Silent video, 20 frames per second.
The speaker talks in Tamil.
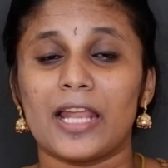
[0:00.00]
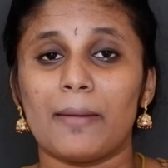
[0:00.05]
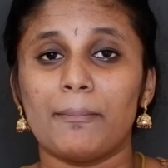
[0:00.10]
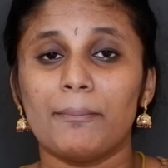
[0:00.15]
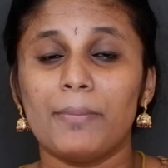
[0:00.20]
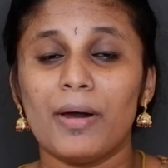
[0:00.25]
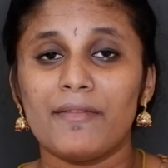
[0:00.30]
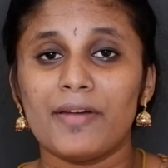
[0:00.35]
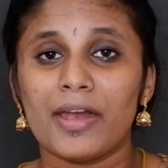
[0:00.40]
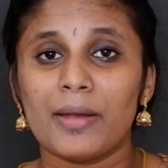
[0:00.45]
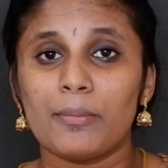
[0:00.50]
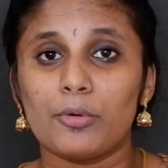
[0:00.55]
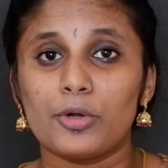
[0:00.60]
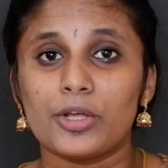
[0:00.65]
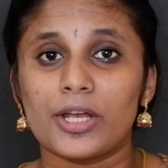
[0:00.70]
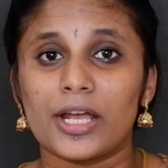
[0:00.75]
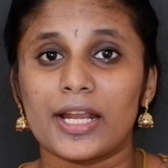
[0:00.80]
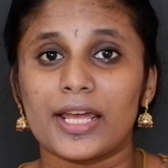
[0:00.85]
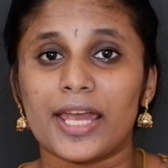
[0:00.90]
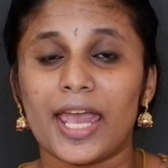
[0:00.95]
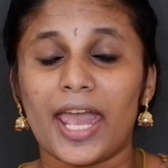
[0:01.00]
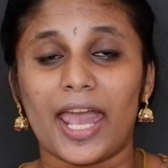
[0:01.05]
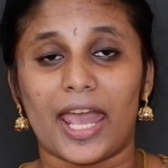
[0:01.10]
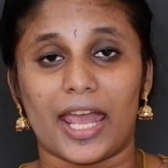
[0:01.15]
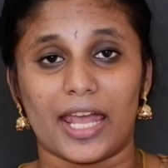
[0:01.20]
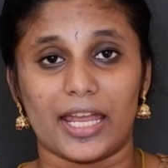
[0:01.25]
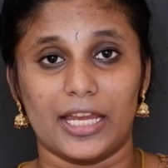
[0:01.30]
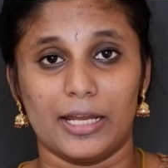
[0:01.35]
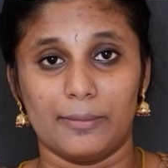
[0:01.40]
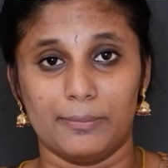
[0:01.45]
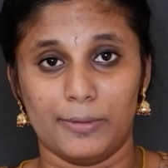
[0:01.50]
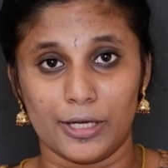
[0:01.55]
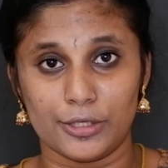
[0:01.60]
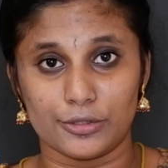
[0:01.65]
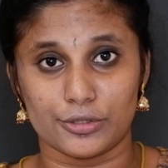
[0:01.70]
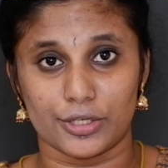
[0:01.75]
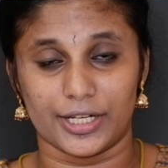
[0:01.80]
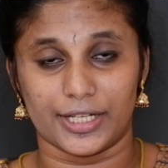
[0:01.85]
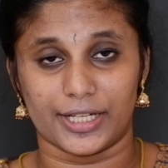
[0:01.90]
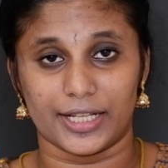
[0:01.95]
நம்பவே முடியலையே
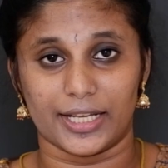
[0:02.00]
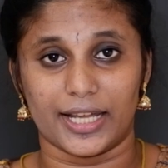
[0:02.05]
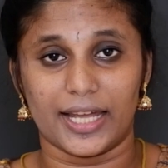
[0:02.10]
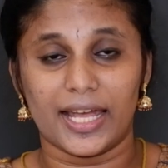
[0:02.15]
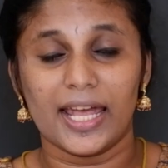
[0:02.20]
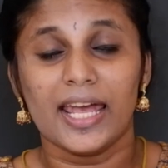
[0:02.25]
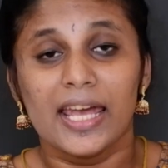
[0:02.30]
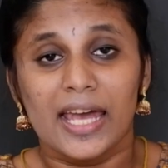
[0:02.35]
இப்படின்னு சொல்லிட்டு